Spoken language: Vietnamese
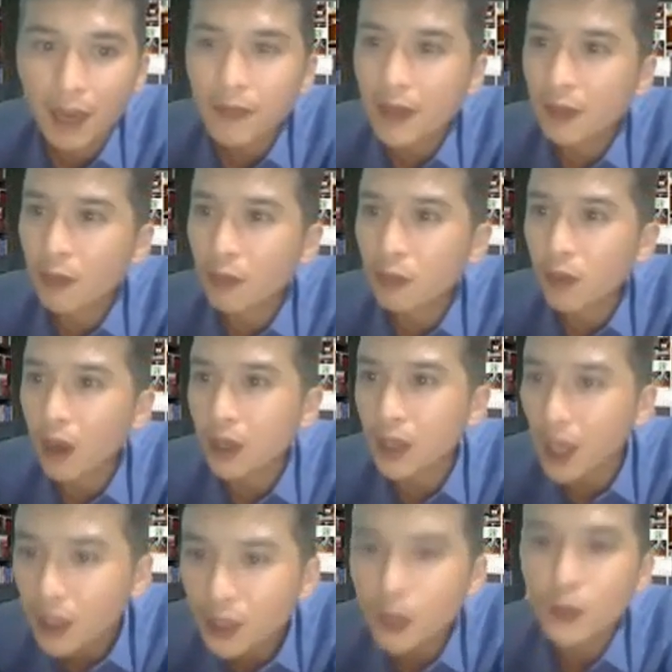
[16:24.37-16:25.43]
Bởi vì cũng có
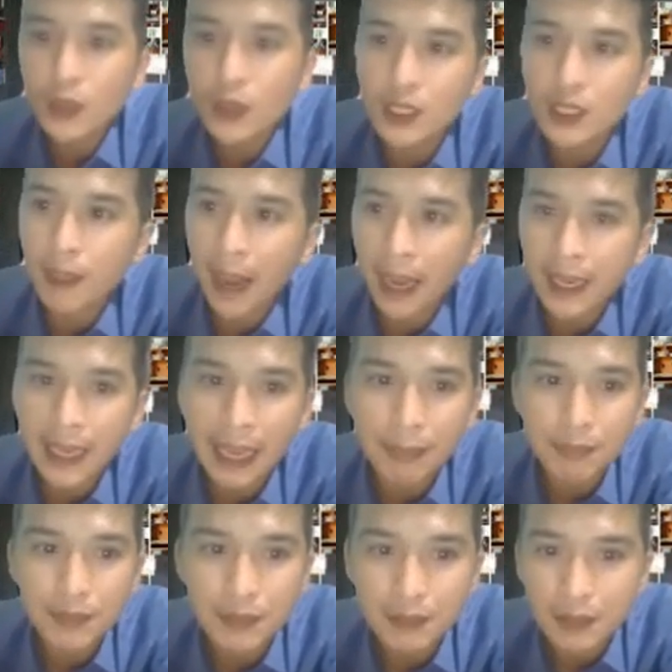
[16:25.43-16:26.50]
rất nhiều những người bạn
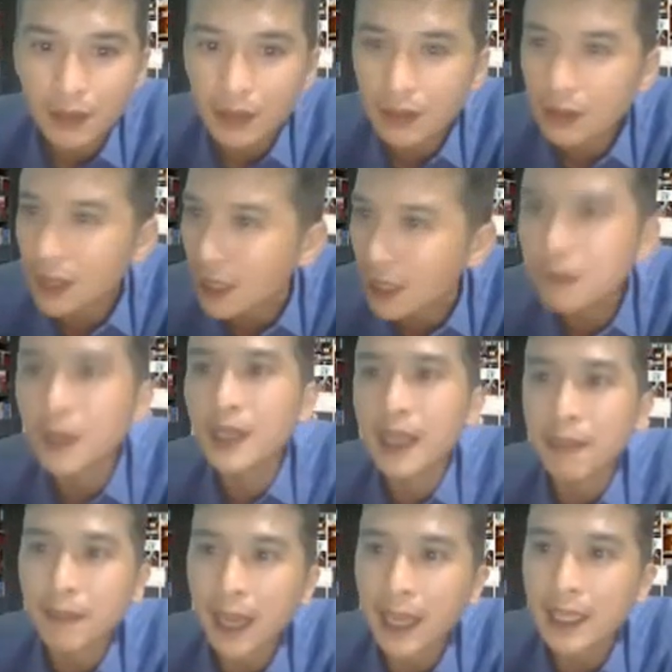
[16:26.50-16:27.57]
làm chín mười
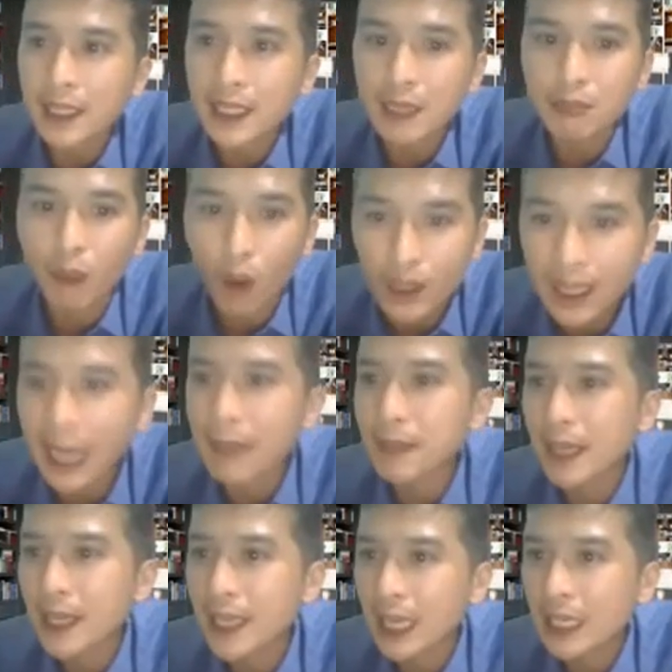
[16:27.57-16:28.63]
năm nay nhưng mỗi tháng
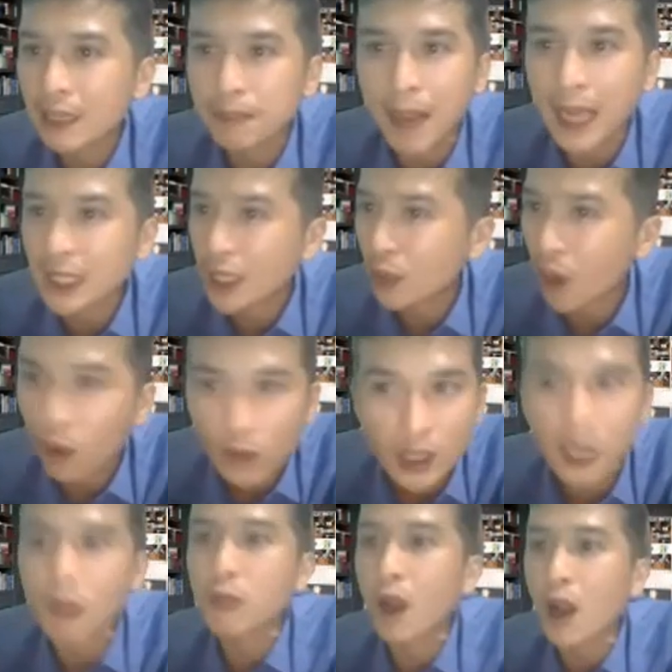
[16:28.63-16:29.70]
mà để dành được ba triệu hầu
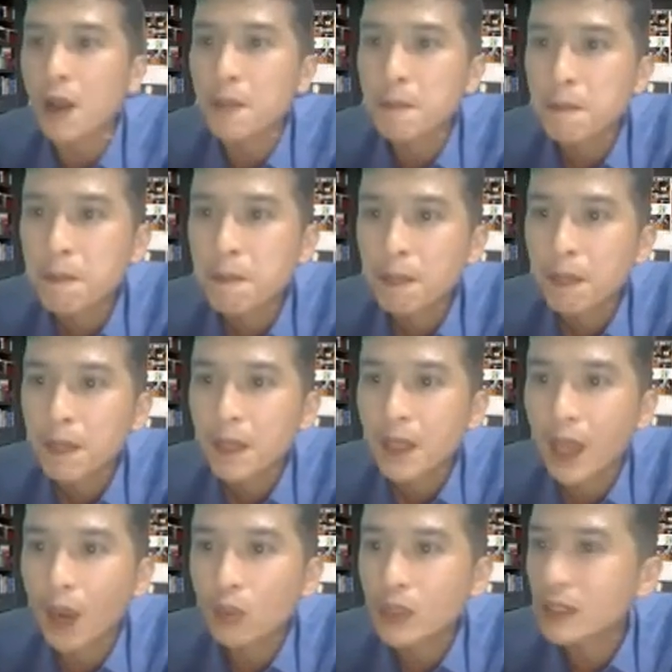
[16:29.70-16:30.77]
như không có.
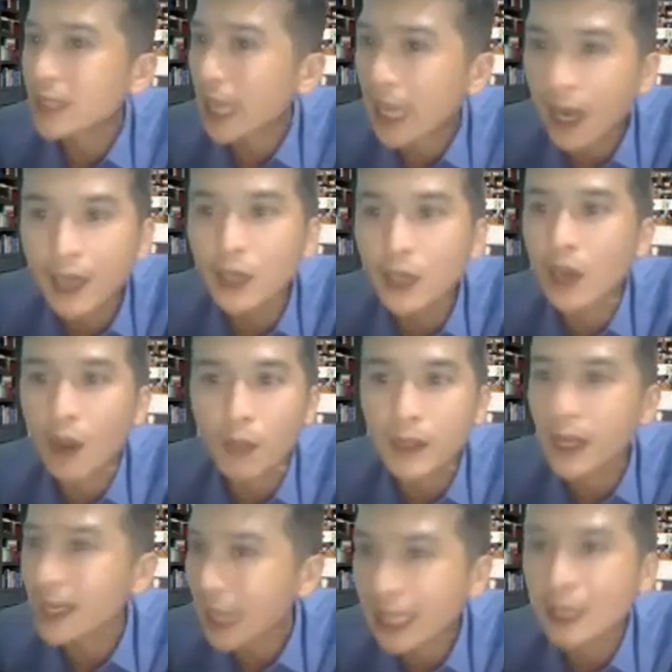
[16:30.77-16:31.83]
Hầu như xài hết luôn, không
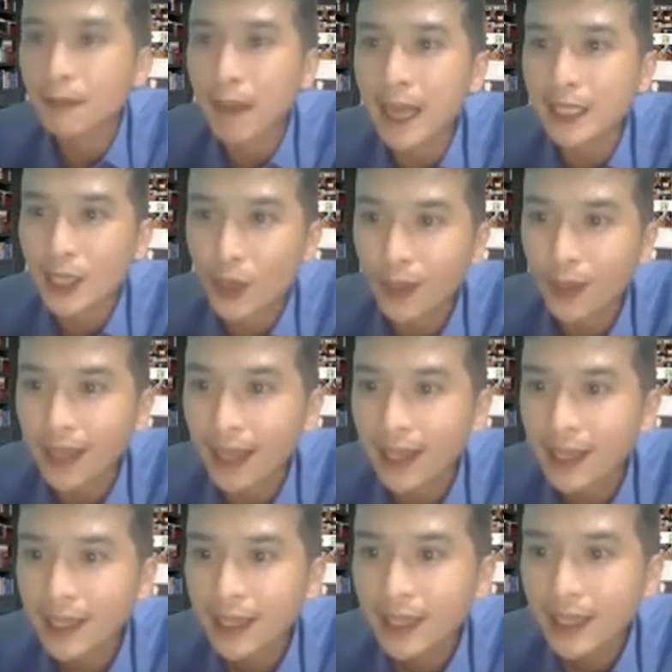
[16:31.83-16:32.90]
có để dành được ba triệu cả nhà.
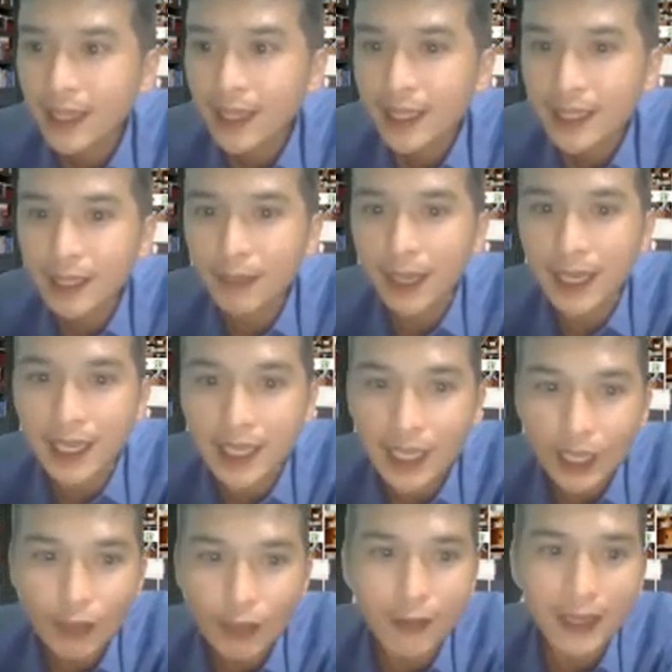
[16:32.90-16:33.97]
Nhưng mà khi
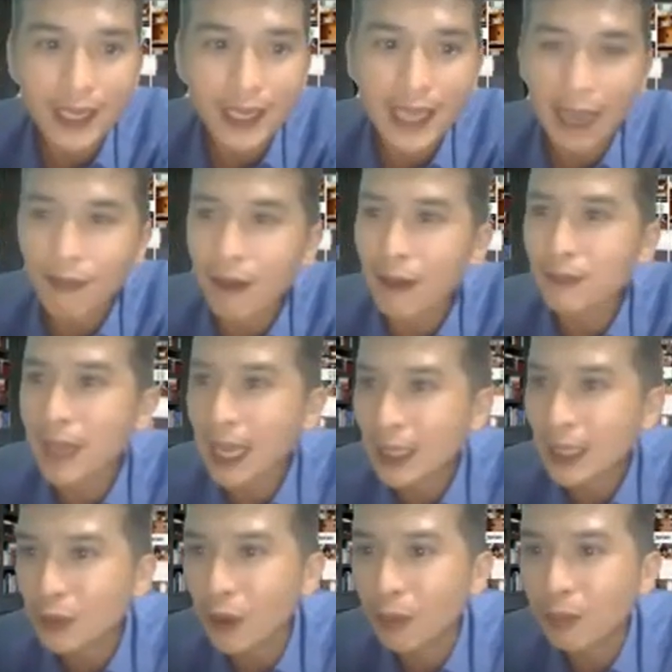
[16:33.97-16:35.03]
hiểu về cái giải pháp nhà
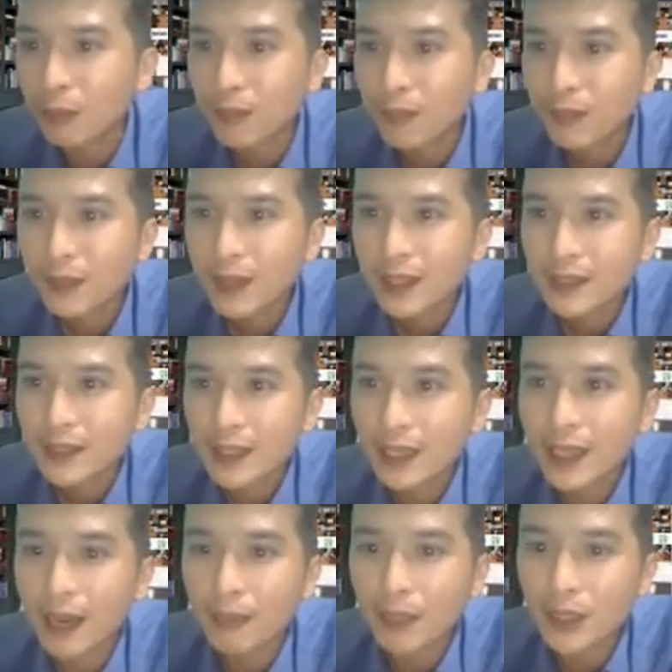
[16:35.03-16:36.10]
tiêu dùng, chỉ
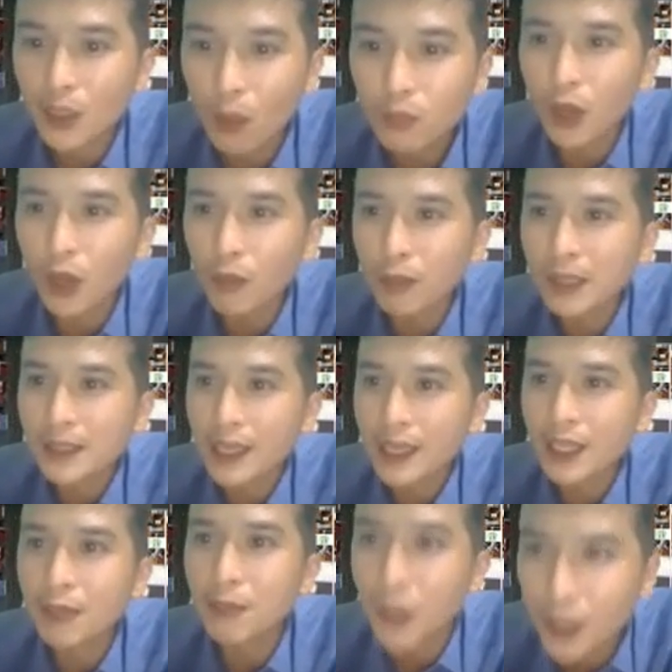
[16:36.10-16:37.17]
cần mình dùng tốt, mình
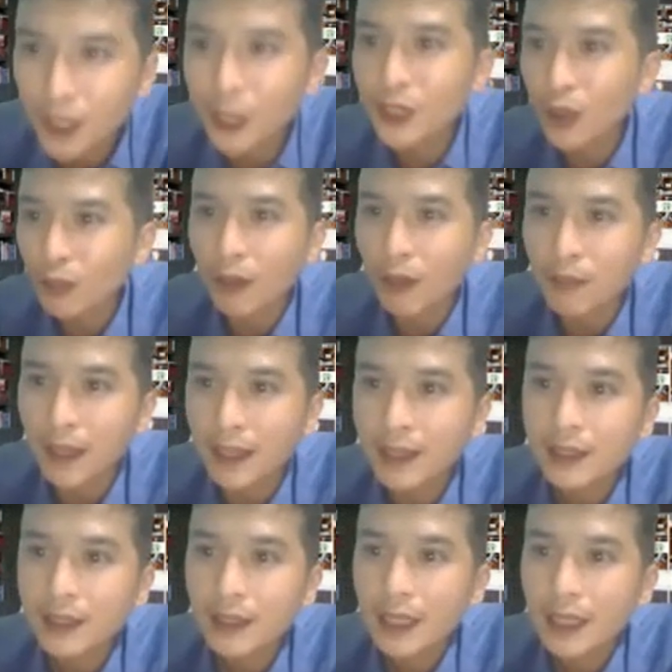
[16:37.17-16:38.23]
chỉ cho mười người dùng giống mình
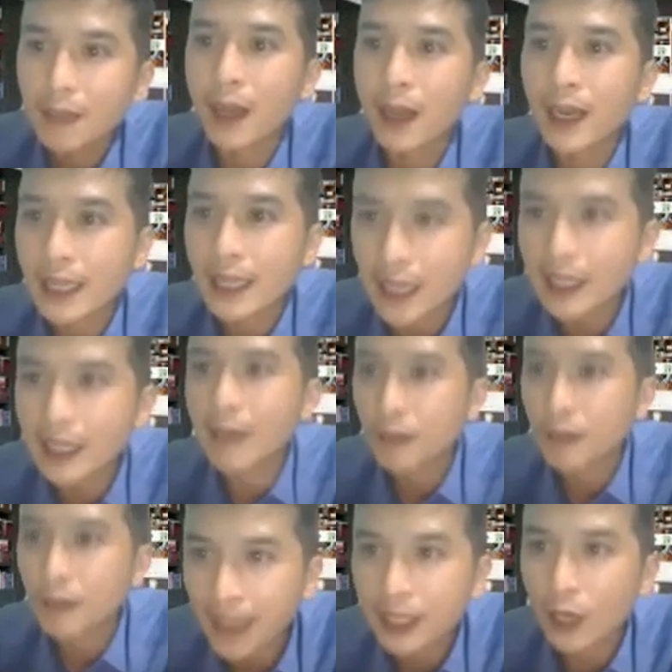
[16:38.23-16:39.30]
thì mình lại tiết kiệm
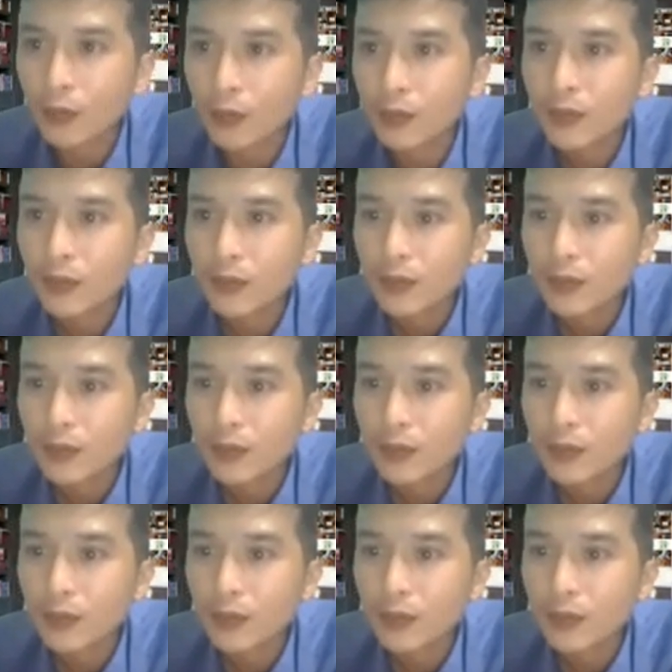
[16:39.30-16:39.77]
được ba triệu.